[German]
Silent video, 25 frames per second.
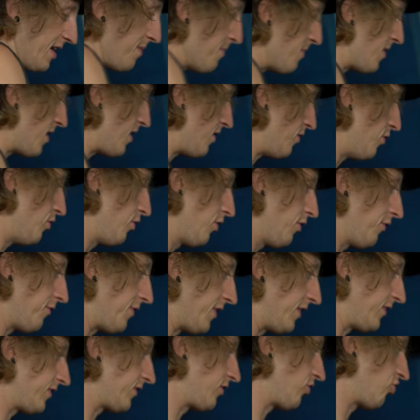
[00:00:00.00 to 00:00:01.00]
immer
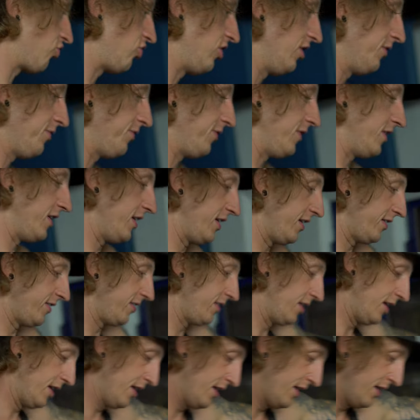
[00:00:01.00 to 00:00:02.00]
irgendwas geschliffen hat,
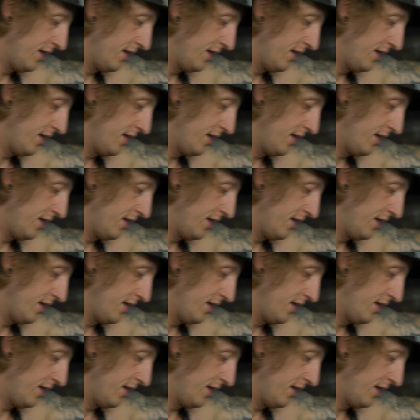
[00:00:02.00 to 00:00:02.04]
